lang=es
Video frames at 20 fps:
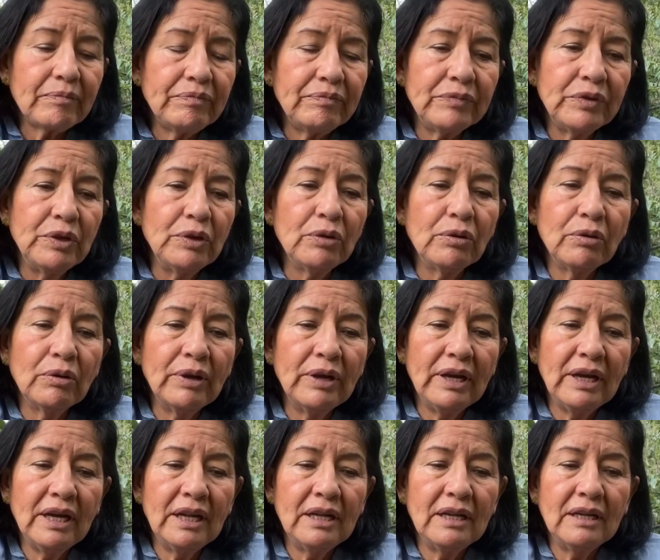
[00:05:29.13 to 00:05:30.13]
yo
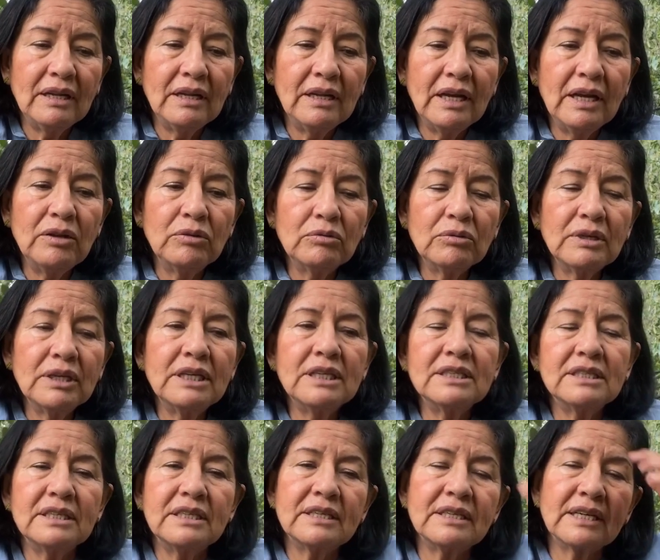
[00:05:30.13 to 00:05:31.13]
el,
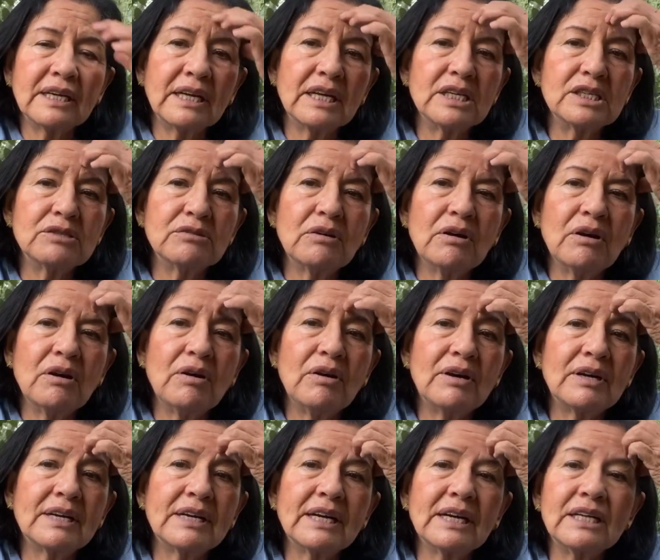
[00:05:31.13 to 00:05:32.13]
lunes regreso,
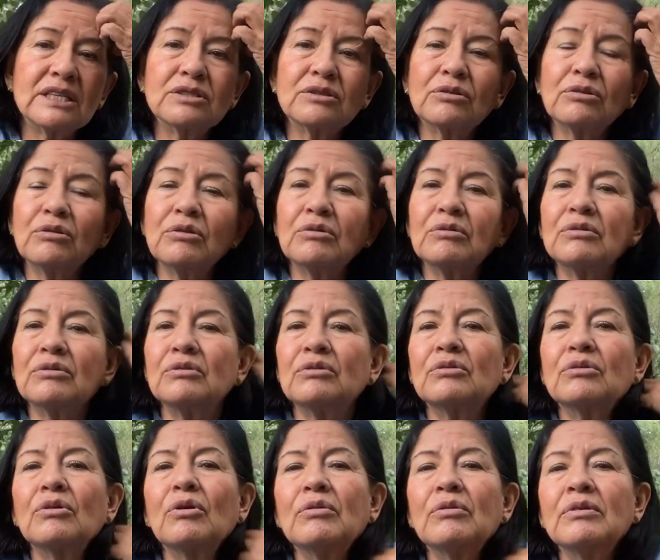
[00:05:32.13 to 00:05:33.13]
regreso, con,
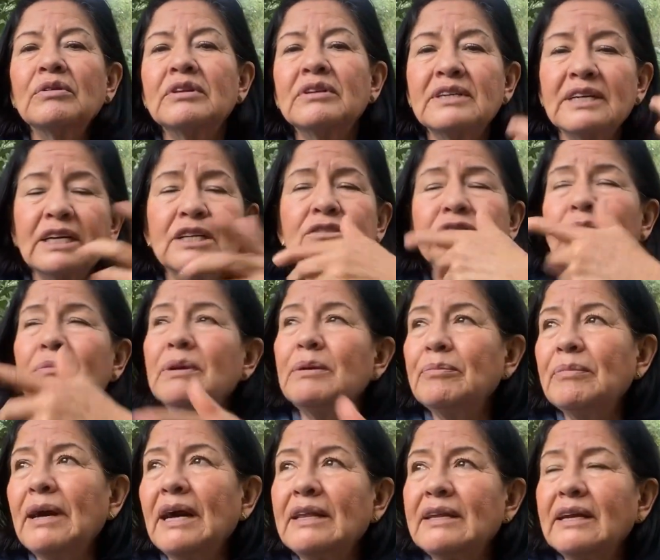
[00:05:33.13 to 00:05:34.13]
regreso a mi
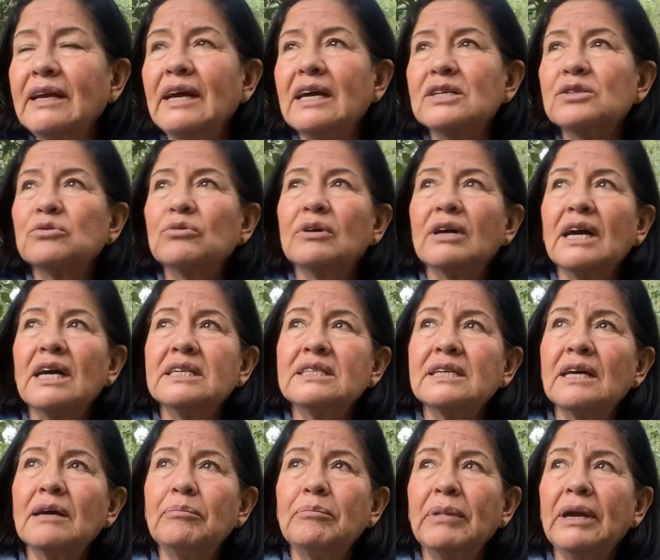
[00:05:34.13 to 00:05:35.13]
madre a su
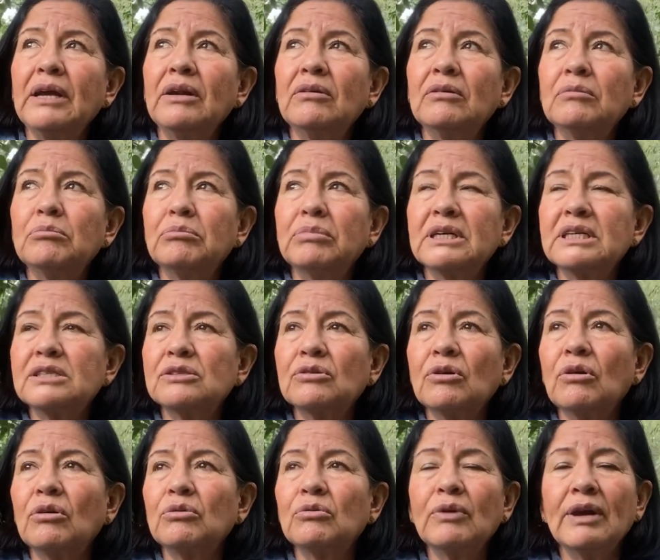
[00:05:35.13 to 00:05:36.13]
casa, pero pues
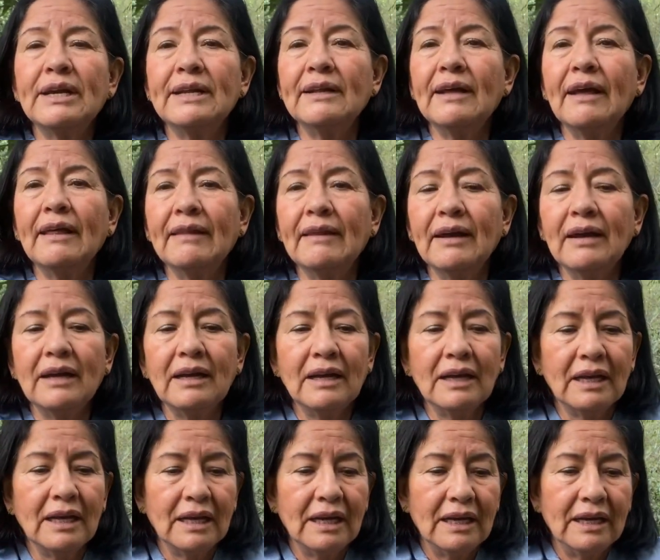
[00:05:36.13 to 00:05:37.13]
no, no hay nada.
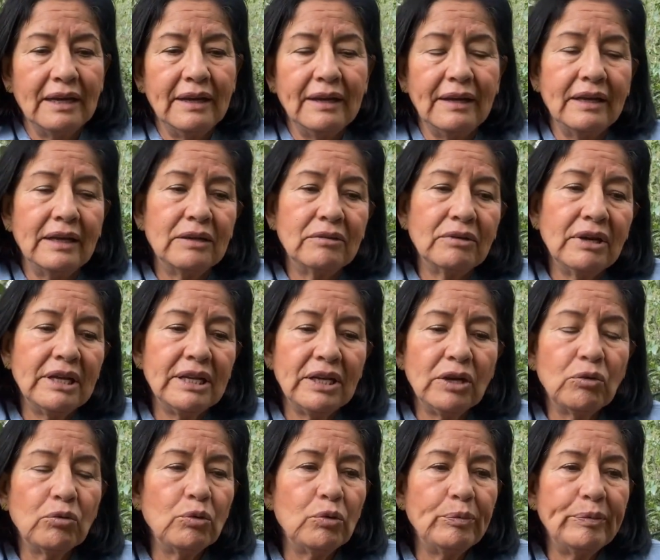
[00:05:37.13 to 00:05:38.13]
Eh, no hay
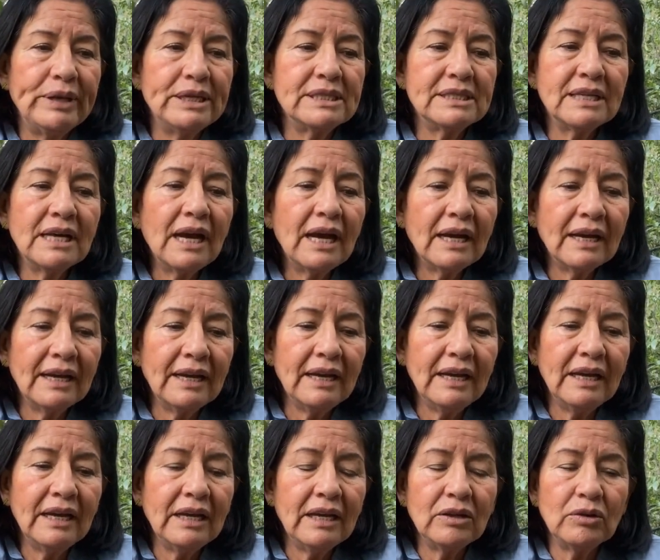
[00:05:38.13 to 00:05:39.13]
ningún
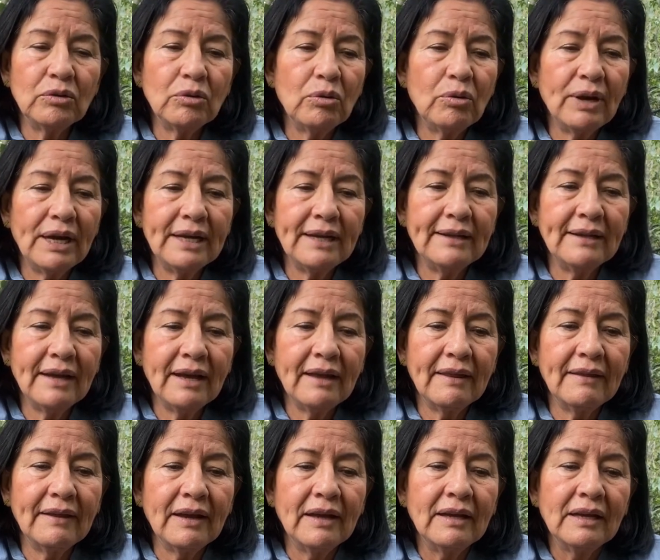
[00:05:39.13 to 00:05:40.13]
mensaje, no hay
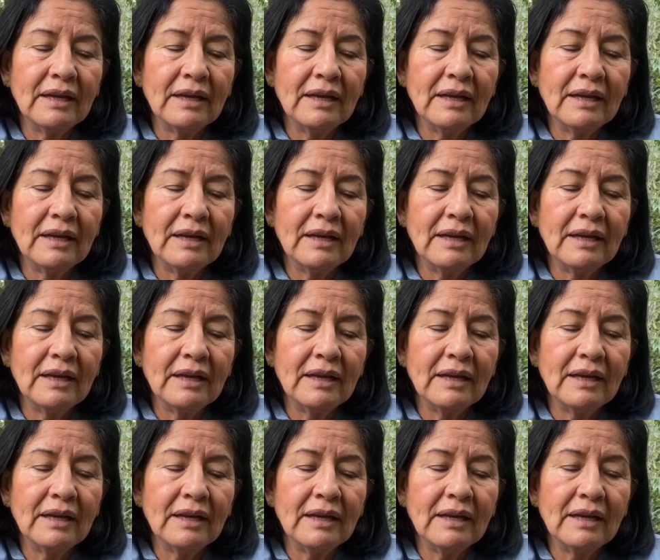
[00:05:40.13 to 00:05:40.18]
nada.